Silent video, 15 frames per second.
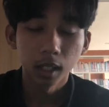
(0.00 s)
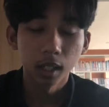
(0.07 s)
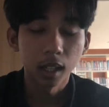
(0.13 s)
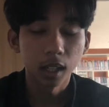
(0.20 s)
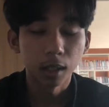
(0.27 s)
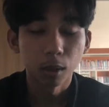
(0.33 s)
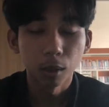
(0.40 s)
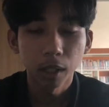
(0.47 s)

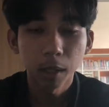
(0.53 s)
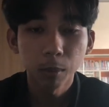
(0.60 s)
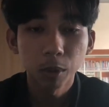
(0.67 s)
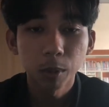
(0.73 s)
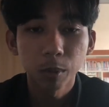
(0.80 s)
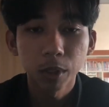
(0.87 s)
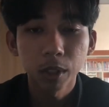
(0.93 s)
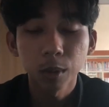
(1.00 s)
Nah oke okay, mudah
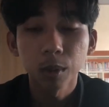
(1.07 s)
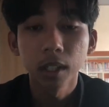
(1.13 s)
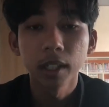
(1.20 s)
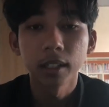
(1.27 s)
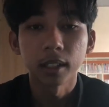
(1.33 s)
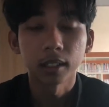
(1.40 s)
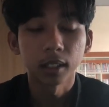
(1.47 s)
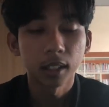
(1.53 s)
sudah
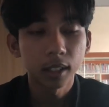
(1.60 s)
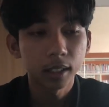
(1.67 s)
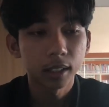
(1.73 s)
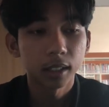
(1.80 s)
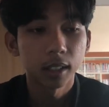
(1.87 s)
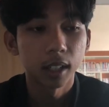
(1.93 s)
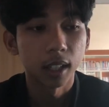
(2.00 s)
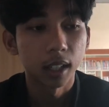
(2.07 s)

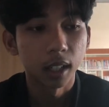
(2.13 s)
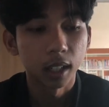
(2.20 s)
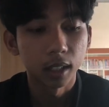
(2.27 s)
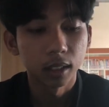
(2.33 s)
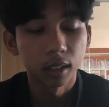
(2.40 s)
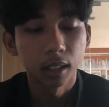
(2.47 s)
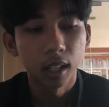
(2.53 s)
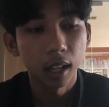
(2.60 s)
dicatat. Nah
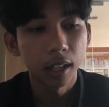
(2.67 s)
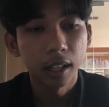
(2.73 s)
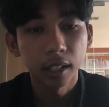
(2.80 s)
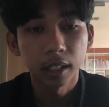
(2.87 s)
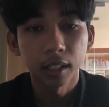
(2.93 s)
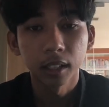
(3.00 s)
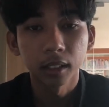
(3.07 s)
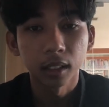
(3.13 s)
jika ada
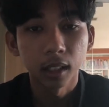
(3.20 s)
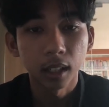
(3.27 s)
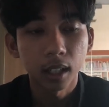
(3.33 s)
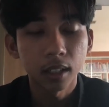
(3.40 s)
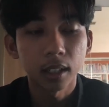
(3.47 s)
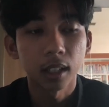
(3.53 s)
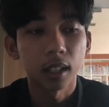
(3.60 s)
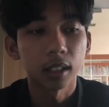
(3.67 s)
yang ingin ditanyakan,
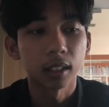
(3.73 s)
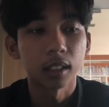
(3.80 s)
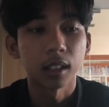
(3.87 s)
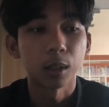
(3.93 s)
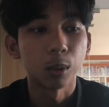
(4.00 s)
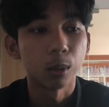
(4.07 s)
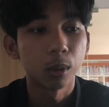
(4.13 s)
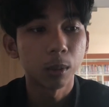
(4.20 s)
silahkan tanya
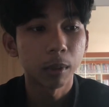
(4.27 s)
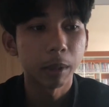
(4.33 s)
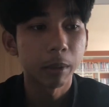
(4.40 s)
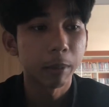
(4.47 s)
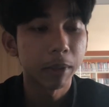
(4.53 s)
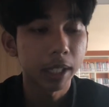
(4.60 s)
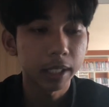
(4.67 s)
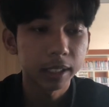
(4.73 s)
dulu kepada
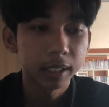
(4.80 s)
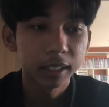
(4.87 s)
Bapak.